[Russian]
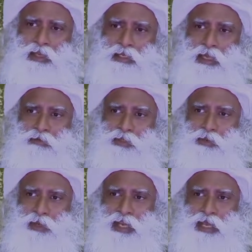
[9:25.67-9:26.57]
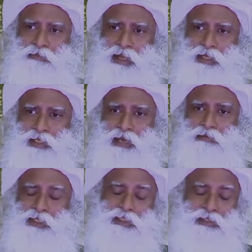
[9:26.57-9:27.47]
что вы живы. Это
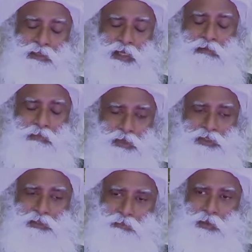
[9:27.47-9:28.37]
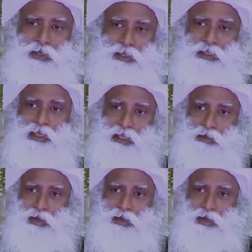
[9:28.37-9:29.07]
является самым главным фактом в вашей